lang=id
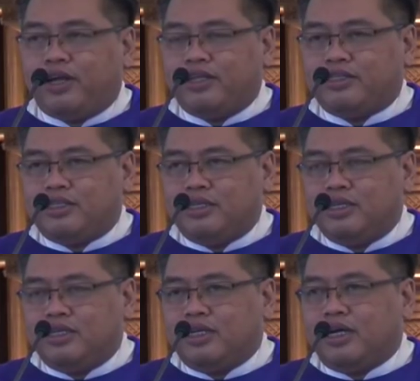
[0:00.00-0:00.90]
Farisi
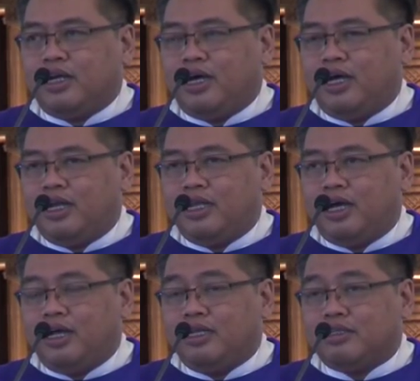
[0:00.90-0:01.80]
dan
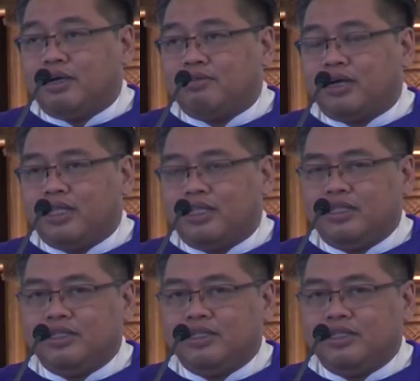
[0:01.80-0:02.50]
ahli-ahli Taurat.